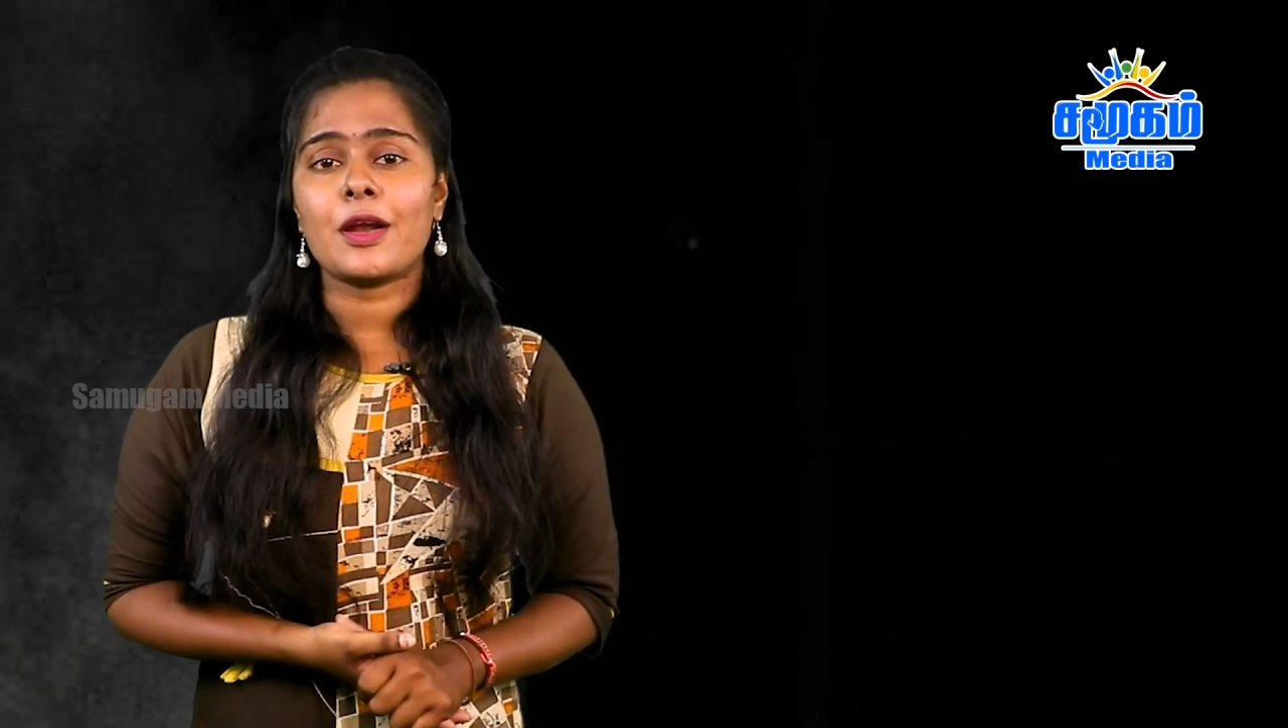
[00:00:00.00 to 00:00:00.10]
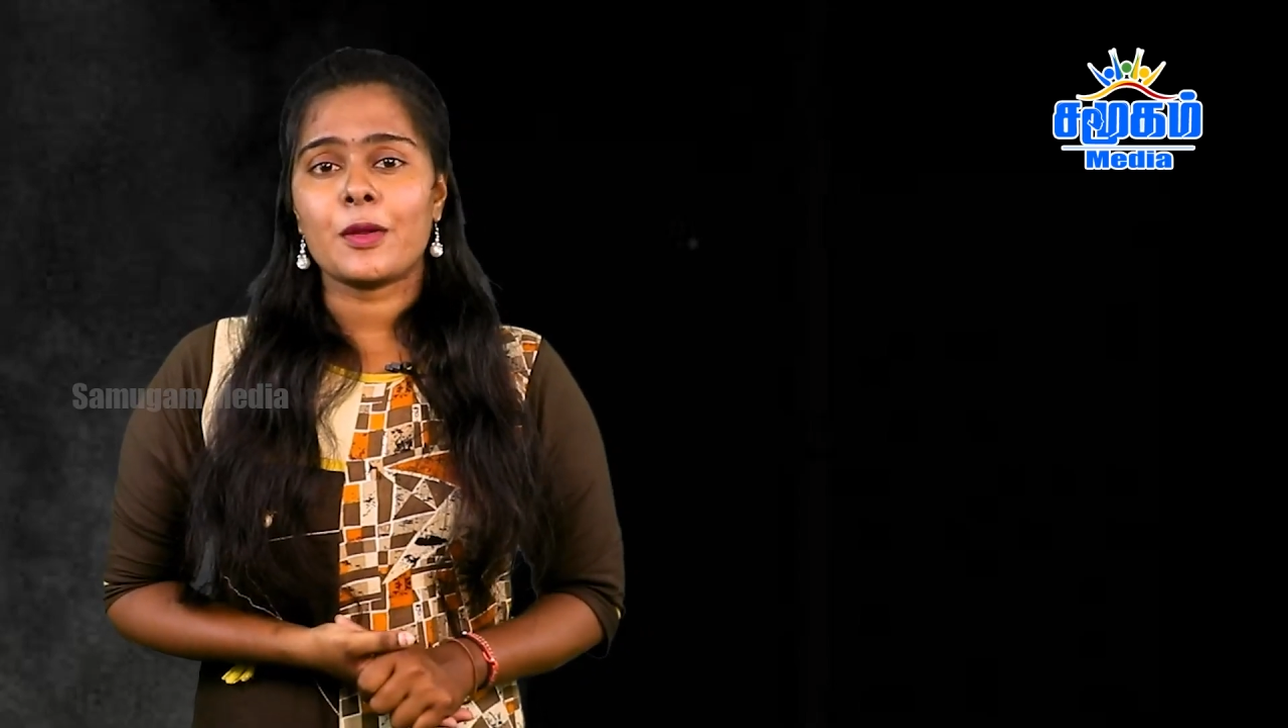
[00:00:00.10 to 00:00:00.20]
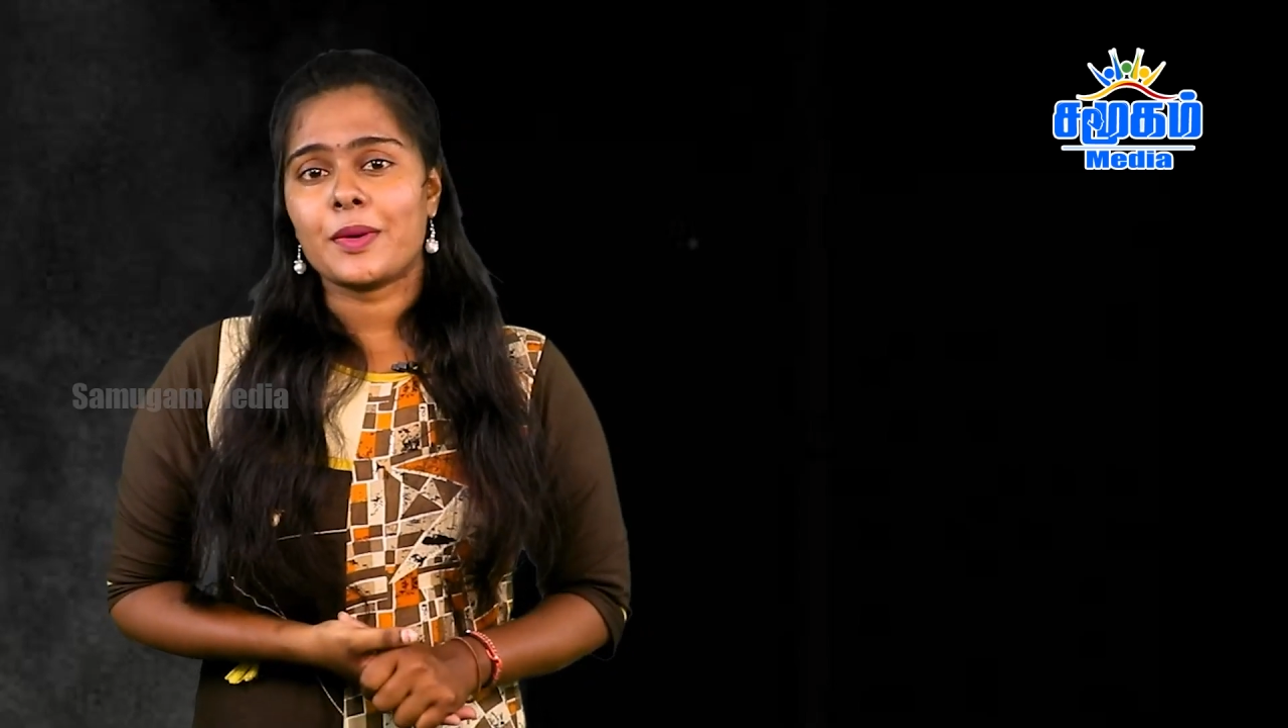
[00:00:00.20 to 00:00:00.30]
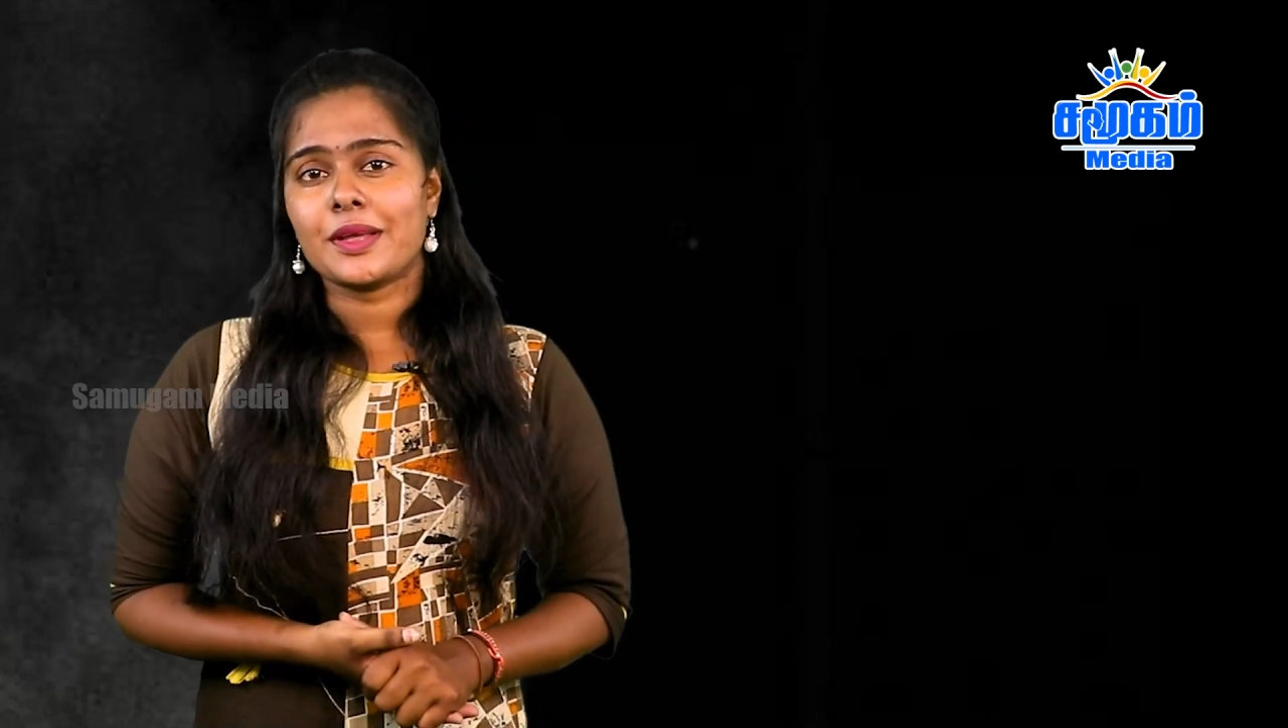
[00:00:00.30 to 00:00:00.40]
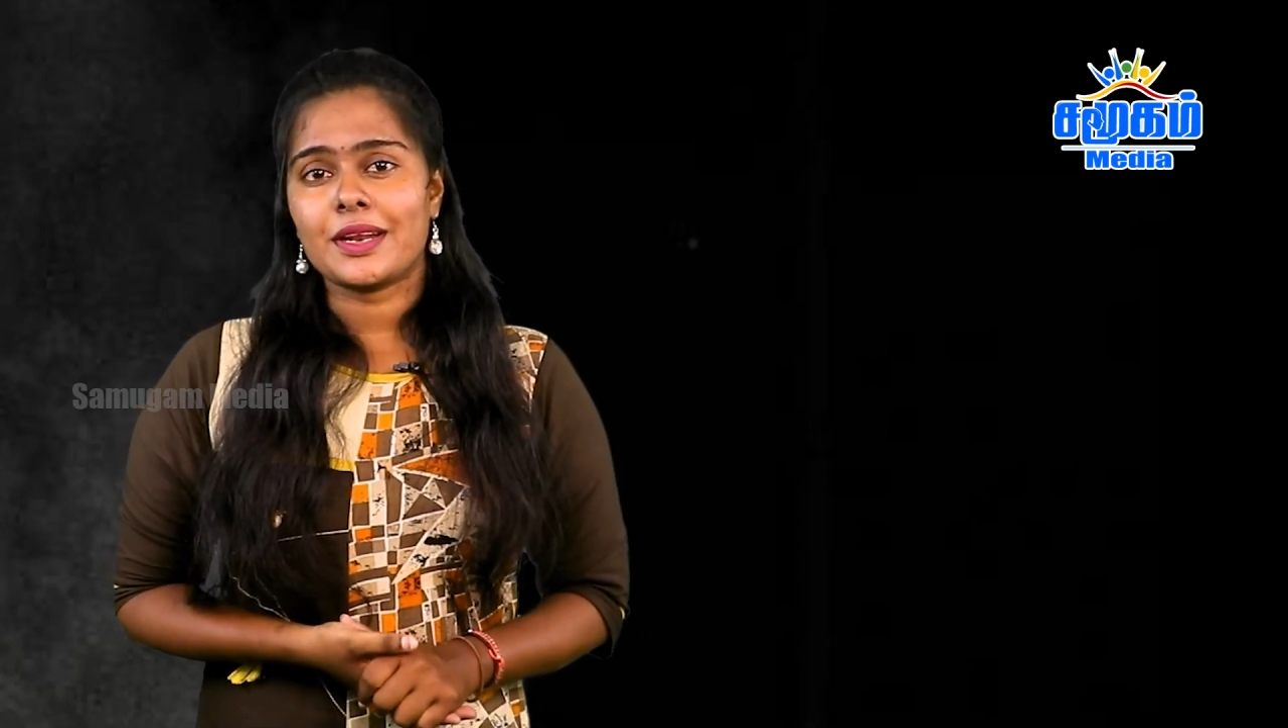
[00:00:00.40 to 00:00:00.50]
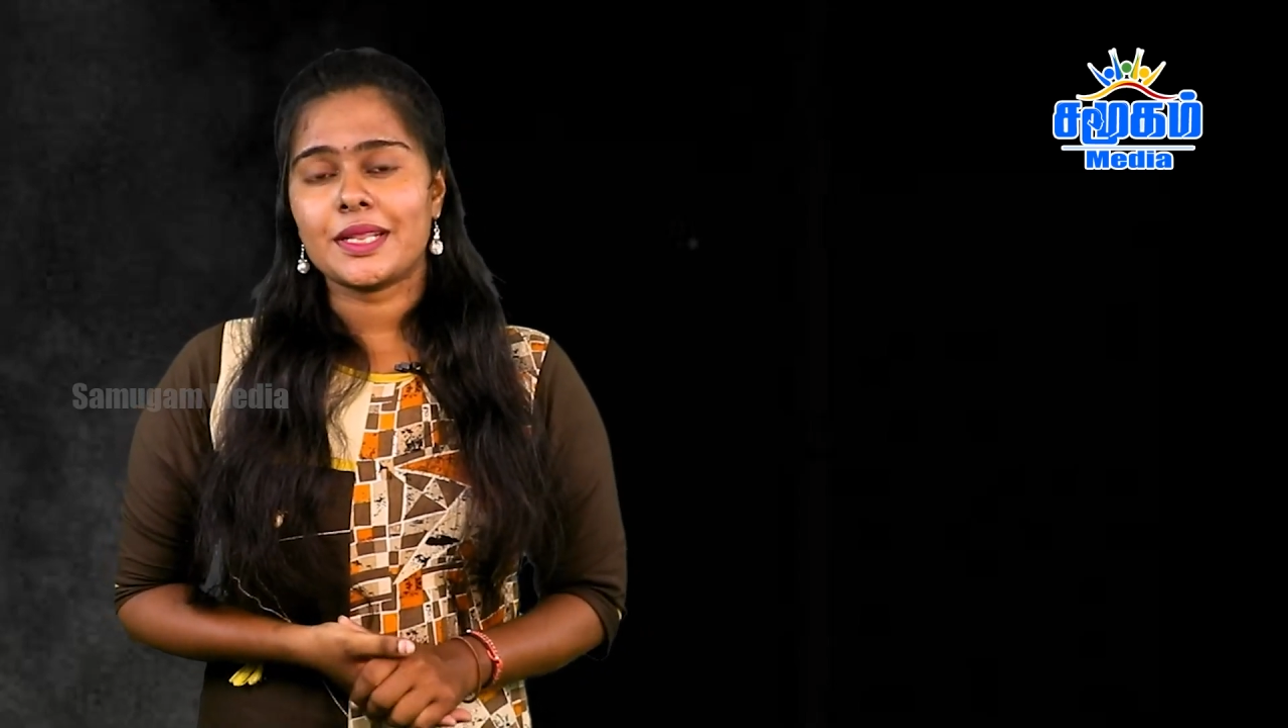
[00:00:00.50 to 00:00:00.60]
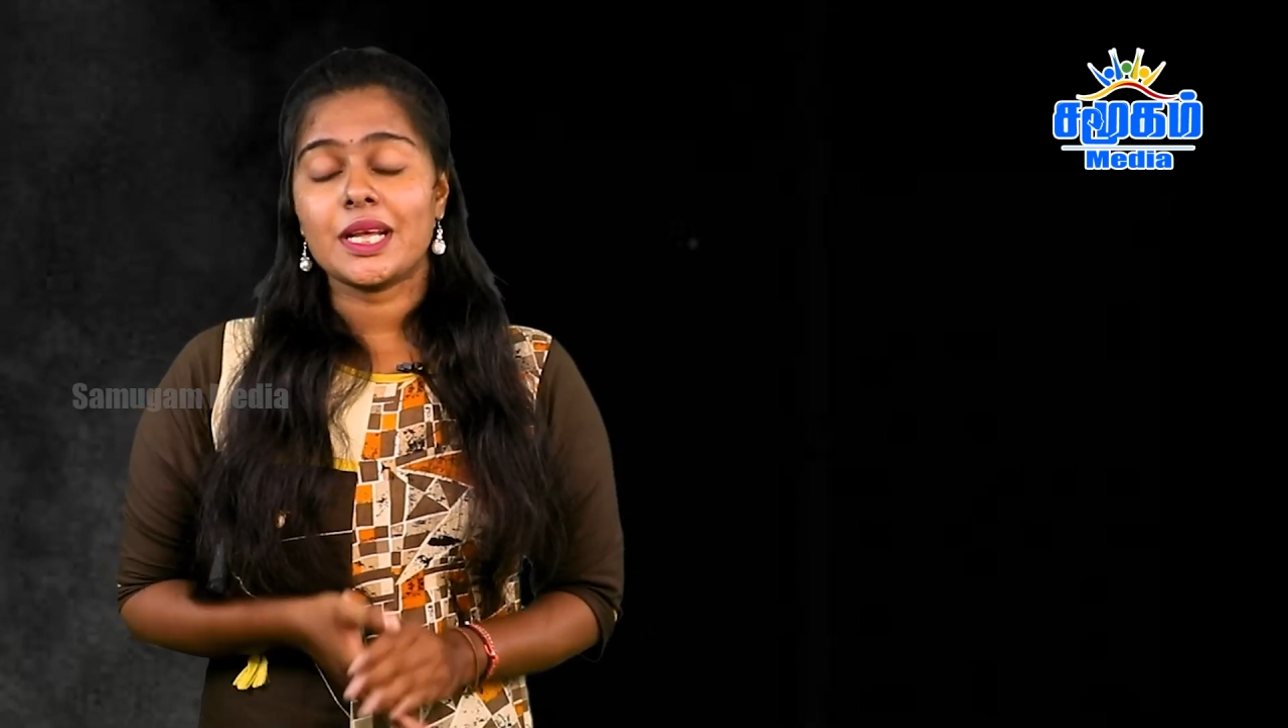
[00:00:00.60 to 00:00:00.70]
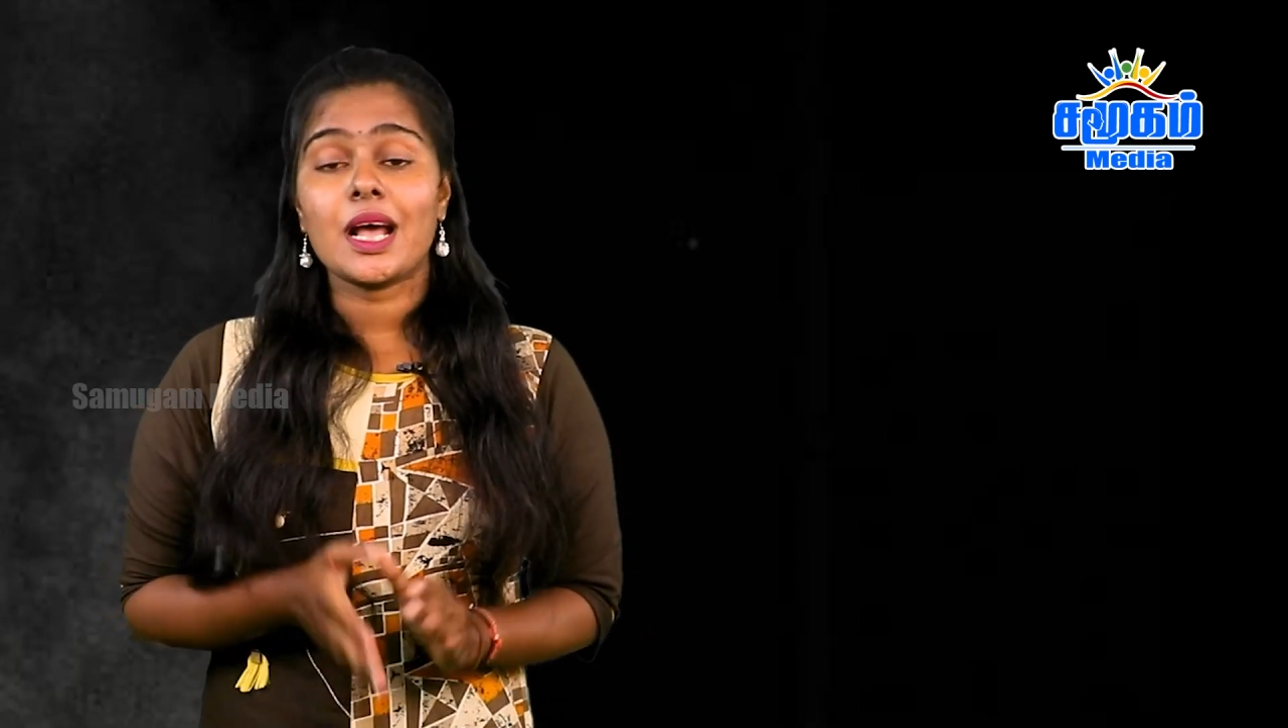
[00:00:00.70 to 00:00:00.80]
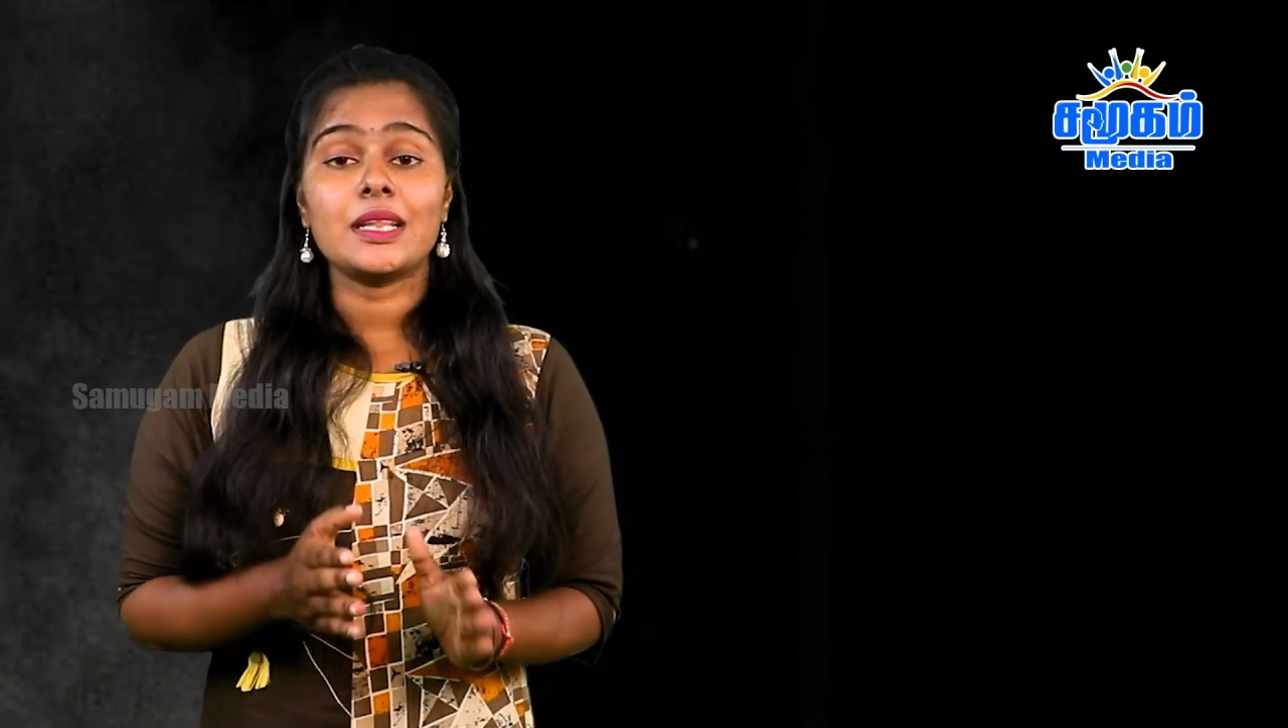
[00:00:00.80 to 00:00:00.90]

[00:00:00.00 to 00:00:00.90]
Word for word: காணப்படுகிறது